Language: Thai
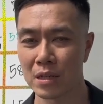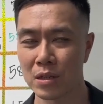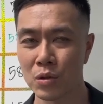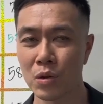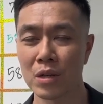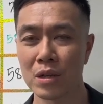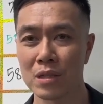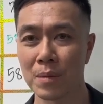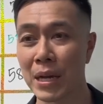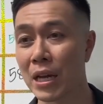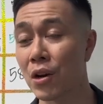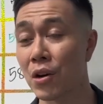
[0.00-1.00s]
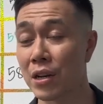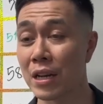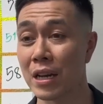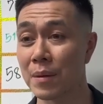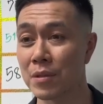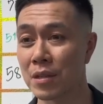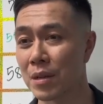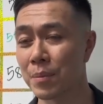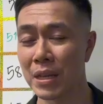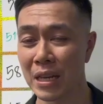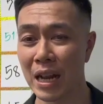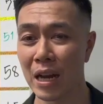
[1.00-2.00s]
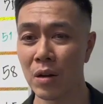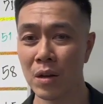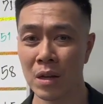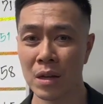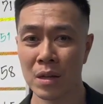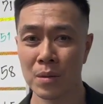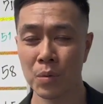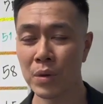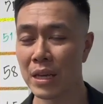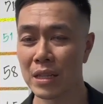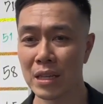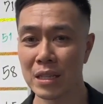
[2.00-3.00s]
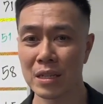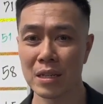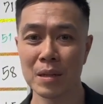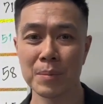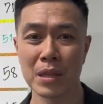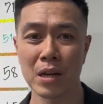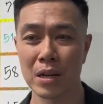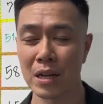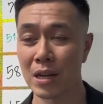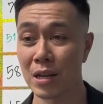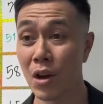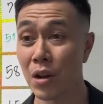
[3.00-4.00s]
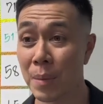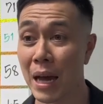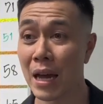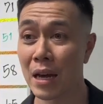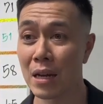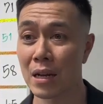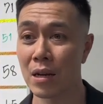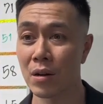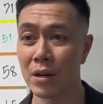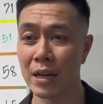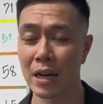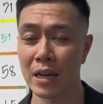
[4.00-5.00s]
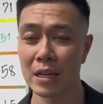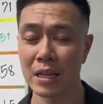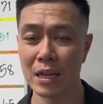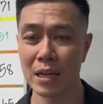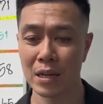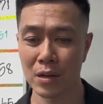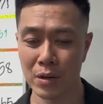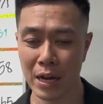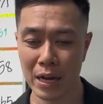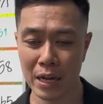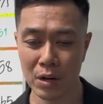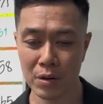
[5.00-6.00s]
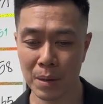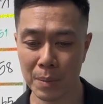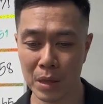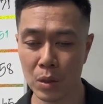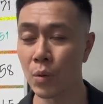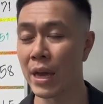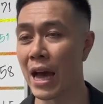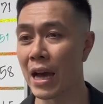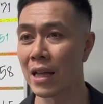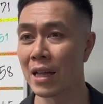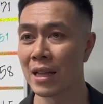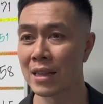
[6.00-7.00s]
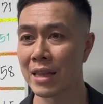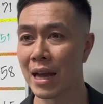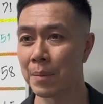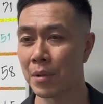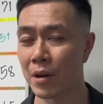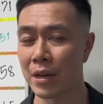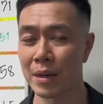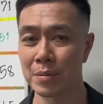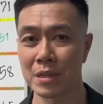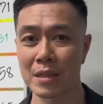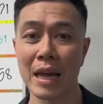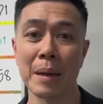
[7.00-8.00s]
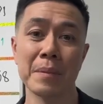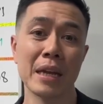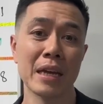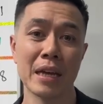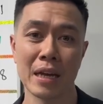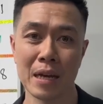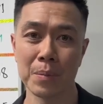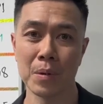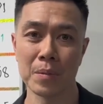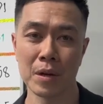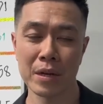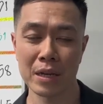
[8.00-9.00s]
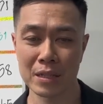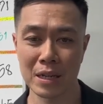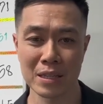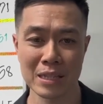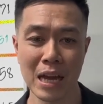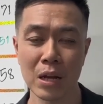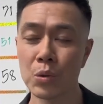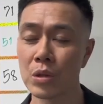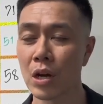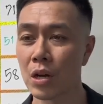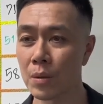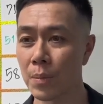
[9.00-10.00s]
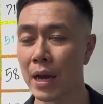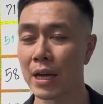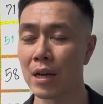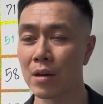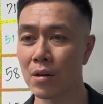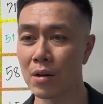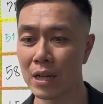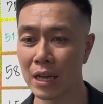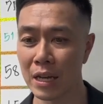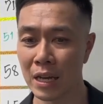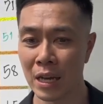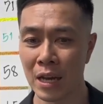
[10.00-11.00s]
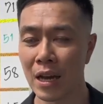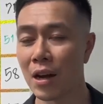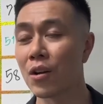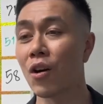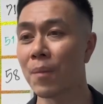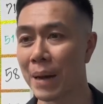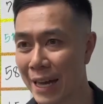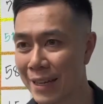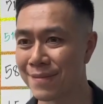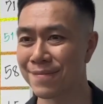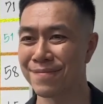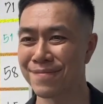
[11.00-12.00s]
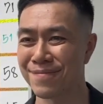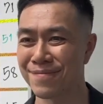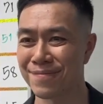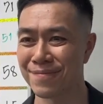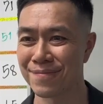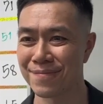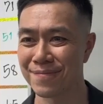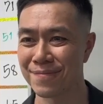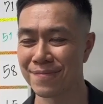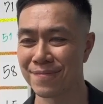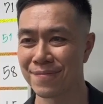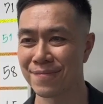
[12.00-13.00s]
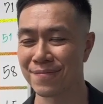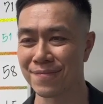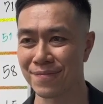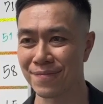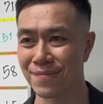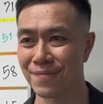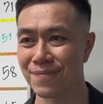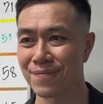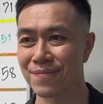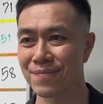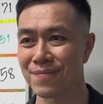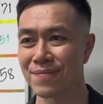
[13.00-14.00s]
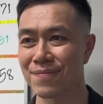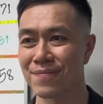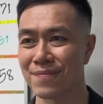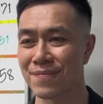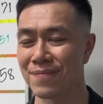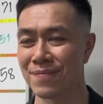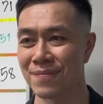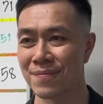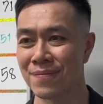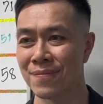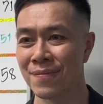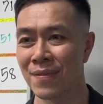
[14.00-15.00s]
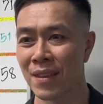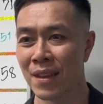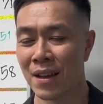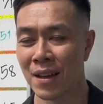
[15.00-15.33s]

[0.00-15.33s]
ช่วงสมัยก่อนเนี่ยครับสองสามปีที่แล้ว ผู้หญิงที่จะขึ้นมาต่อยเนี่ยน้อยมาก เราก็อยากให้นี่แล้วเราอยากให้เขาได้เป็นตัวอย่างตามรอยกับสแตมป์อะไรเงี้ยครับผมเราอยากจะสร้างรุ่นต่อไปเราก็เลยเอาน้องมาคิดว่ามีโอกาสไปถึงวันใหญ่ไหมครับ